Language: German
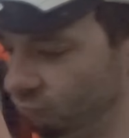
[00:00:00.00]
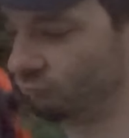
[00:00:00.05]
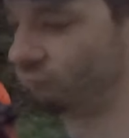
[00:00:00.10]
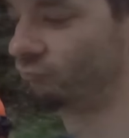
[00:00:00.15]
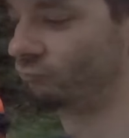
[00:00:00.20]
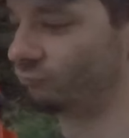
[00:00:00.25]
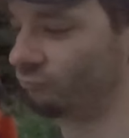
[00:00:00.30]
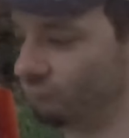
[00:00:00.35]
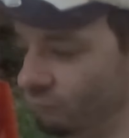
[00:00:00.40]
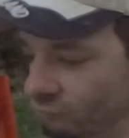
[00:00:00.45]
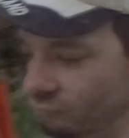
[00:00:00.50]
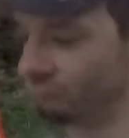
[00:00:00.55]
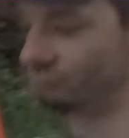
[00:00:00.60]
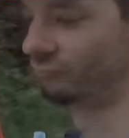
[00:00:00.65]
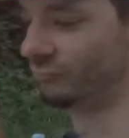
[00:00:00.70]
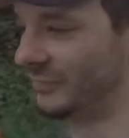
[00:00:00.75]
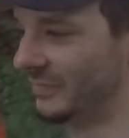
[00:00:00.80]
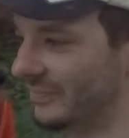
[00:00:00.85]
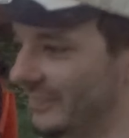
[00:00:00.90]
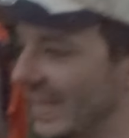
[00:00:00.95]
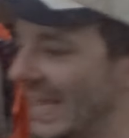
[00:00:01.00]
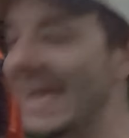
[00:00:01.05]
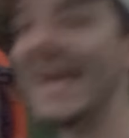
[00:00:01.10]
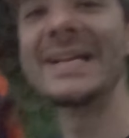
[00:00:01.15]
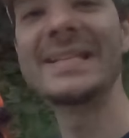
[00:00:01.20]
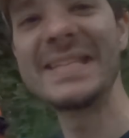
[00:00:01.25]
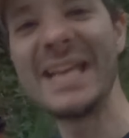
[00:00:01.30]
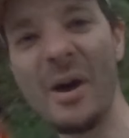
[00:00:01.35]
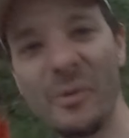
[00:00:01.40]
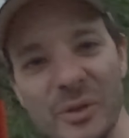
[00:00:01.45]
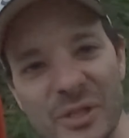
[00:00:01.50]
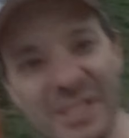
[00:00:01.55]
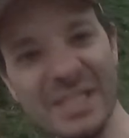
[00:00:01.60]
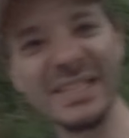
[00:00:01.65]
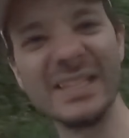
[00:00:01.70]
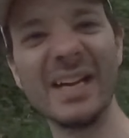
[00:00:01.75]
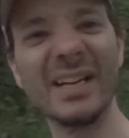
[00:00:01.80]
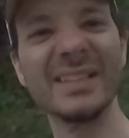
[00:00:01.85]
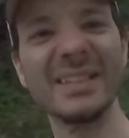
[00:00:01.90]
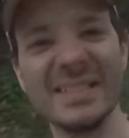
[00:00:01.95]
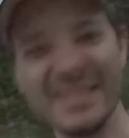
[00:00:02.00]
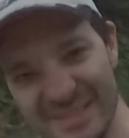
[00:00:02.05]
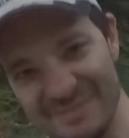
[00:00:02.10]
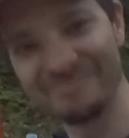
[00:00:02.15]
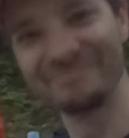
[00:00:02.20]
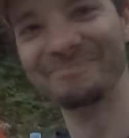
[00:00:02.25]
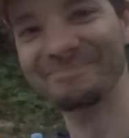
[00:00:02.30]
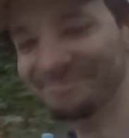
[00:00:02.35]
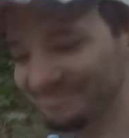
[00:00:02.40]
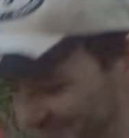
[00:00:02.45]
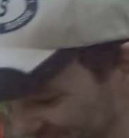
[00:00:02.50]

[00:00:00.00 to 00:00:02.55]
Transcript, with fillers: Äh, ansonsten. Äh, Hätte ich auch nicht gedacht jetzt, ne?